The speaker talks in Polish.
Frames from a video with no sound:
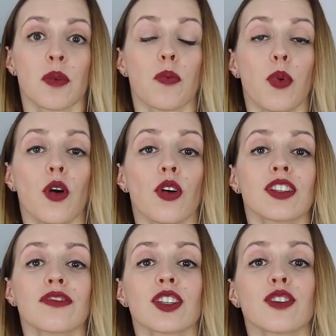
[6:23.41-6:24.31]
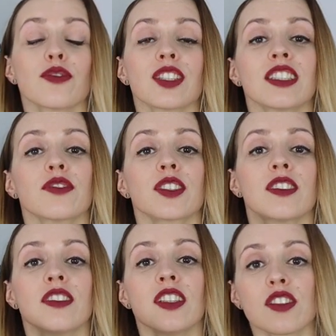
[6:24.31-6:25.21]
bo te węglowodany
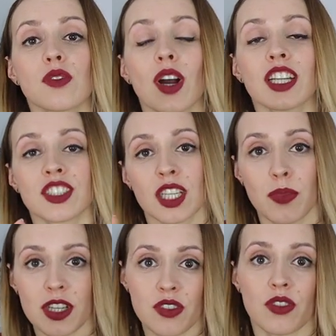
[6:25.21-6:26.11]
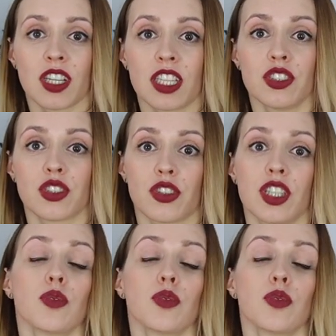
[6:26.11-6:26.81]
wtedy nie są aż tak bardzo ograniczone.